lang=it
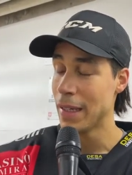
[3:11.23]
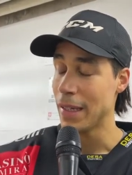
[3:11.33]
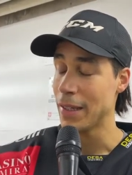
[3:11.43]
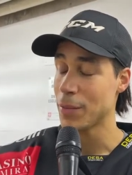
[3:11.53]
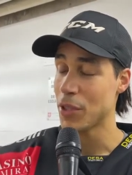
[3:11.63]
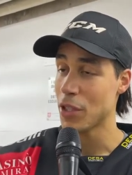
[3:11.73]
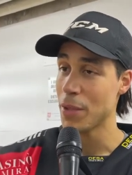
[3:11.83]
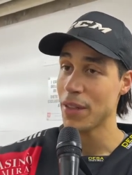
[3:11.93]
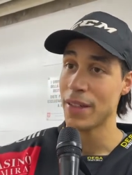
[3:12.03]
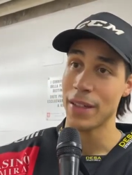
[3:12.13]
e
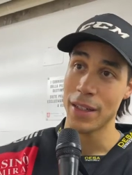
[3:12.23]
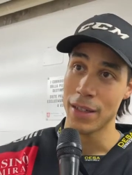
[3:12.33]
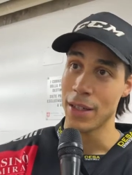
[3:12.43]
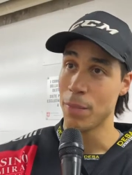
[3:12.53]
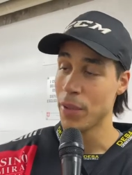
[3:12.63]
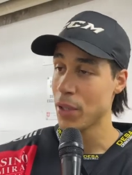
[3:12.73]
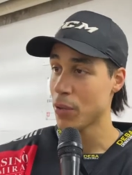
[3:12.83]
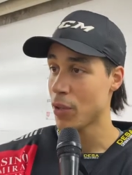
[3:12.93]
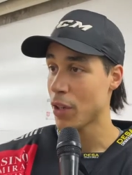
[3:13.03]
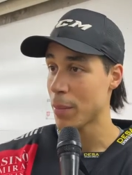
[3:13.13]
specialmente nel, nel
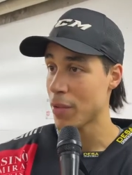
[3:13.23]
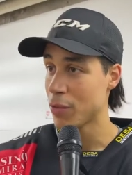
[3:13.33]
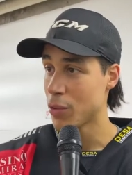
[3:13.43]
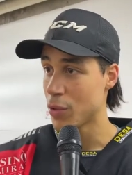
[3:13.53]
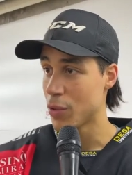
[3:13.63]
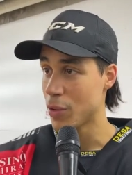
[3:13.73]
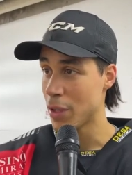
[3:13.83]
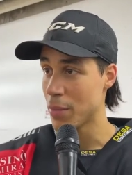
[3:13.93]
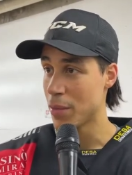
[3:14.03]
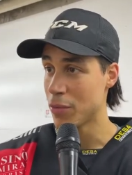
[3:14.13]
periodo no, che abbiamo
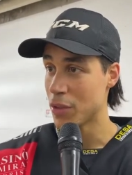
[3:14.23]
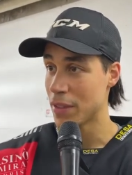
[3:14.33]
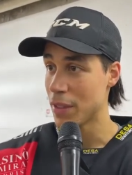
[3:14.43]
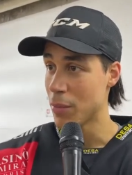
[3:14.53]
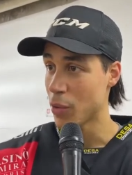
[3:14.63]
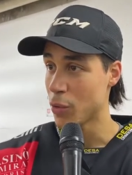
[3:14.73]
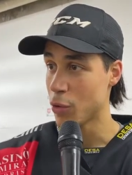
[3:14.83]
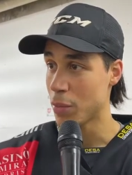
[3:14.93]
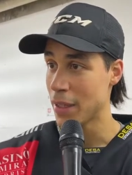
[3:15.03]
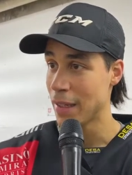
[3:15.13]
avuto, avuto
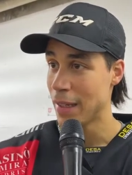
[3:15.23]
settembre-ottobre